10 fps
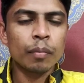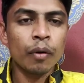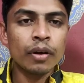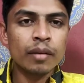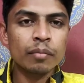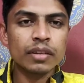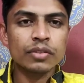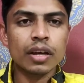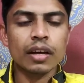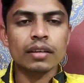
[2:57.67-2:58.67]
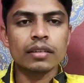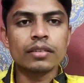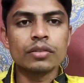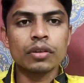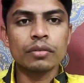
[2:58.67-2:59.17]
पॉइंट नंबर चार
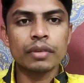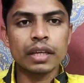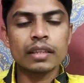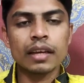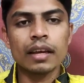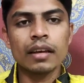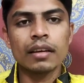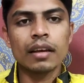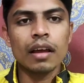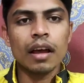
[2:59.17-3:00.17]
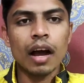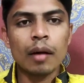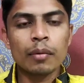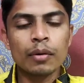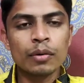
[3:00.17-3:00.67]
जो कि फेथ है
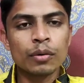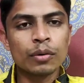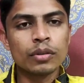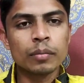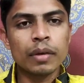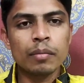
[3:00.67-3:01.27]
आपको खुद